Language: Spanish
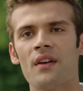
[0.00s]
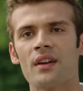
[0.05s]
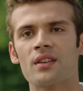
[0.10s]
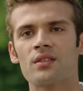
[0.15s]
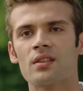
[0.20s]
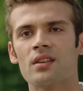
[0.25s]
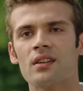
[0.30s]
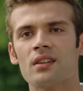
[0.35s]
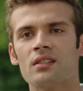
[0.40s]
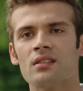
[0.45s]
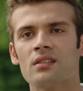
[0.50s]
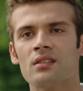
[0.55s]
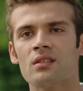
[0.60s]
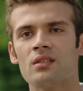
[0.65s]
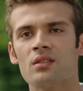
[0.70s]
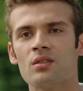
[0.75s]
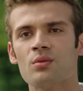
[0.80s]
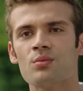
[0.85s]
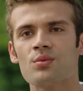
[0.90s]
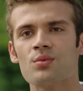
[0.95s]
con las
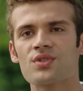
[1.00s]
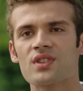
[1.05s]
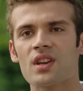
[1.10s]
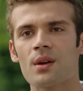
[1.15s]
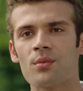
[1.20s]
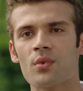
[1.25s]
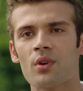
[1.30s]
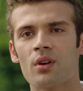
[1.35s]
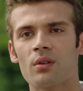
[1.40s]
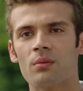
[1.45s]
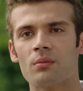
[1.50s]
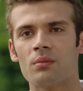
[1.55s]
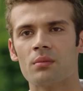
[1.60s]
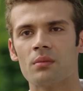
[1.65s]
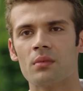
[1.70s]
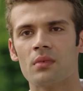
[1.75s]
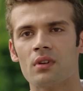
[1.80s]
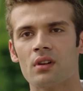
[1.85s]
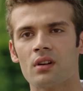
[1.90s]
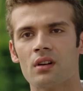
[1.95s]
presiones de la nueva escuela,